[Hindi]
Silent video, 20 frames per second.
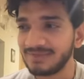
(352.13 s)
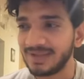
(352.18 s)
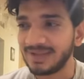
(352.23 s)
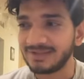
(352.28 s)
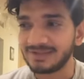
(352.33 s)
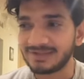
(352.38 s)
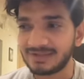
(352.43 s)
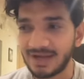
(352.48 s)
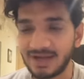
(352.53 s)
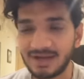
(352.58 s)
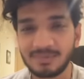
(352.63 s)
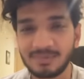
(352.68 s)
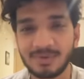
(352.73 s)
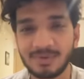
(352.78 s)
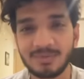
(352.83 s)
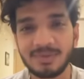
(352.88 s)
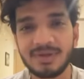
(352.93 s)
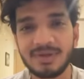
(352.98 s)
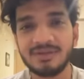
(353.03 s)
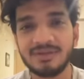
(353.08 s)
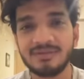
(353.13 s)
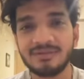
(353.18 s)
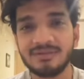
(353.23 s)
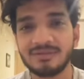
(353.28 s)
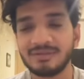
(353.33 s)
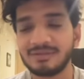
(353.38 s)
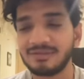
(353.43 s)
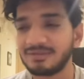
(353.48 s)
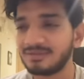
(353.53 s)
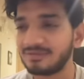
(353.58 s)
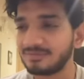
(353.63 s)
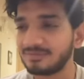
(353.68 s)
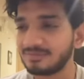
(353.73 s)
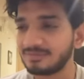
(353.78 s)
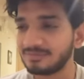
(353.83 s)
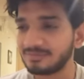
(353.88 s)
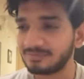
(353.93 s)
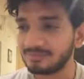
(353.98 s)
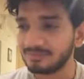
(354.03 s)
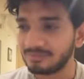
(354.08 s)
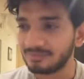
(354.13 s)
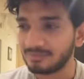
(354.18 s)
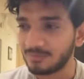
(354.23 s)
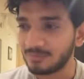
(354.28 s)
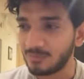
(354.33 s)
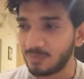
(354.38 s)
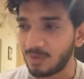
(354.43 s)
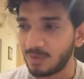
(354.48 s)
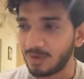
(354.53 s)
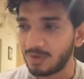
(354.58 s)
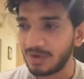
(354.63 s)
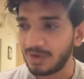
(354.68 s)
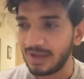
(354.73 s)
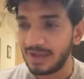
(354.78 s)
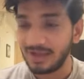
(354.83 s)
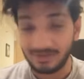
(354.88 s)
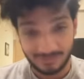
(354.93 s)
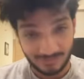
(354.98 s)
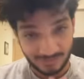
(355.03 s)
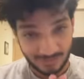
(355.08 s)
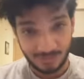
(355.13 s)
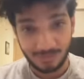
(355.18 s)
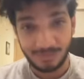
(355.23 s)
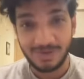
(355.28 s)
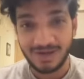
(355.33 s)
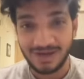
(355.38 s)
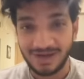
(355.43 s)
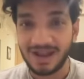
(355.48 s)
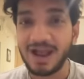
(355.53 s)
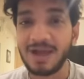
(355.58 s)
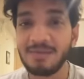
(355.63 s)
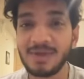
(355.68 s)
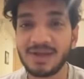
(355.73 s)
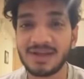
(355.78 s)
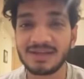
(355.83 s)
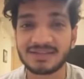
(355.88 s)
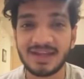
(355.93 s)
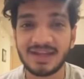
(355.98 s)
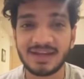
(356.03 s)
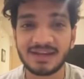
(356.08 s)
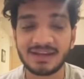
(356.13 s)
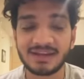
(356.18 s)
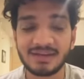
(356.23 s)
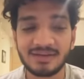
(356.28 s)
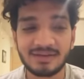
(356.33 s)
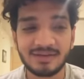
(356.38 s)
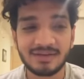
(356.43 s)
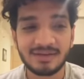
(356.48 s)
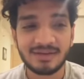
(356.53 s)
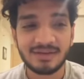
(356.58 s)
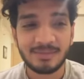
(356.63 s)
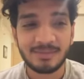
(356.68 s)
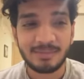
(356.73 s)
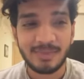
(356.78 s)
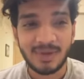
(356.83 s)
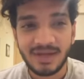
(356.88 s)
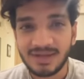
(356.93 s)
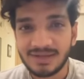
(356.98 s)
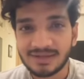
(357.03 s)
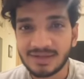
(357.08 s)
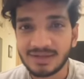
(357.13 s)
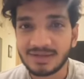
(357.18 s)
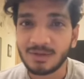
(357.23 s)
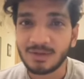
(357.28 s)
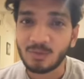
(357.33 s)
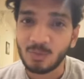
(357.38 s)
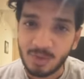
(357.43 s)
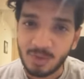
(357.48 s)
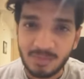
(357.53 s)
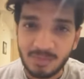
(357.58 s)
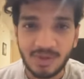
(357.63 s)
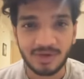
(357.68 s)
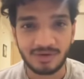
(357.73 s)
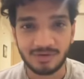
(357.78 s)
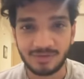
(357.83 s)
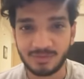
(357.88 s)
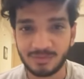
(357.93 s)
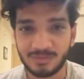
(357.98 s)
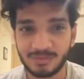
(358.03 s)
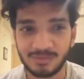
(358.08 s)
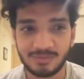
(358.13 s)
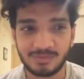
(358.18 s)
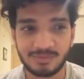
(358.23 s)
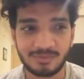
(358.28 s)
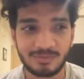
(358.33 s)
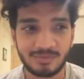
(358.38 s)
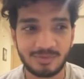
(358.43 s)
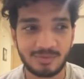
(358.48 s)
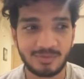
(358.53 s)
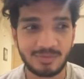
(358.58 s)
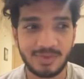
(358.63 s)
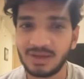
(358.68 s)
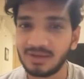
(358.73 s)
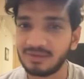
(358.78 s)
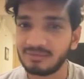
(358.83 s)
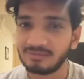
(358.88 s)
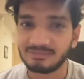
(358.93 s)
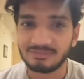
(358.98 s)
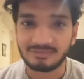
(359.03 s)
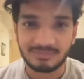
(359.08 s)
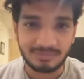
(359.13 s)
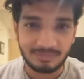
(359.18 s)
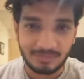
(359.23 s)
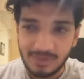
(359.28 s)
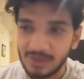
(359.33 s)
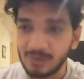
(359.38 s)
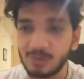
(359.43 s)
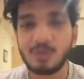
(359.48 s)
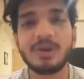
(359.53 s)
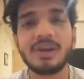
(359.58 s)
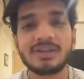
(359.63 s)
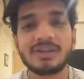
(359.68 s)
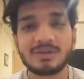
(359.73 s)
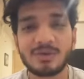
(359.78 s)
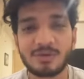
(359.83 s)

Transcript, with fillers: एज अ स्टैंड अप कमेडियन और जो मेरा काम है हंसाने का मैं नहीं चाहता कोई भी हर्ट हो और मैं बिल्कुल नहीं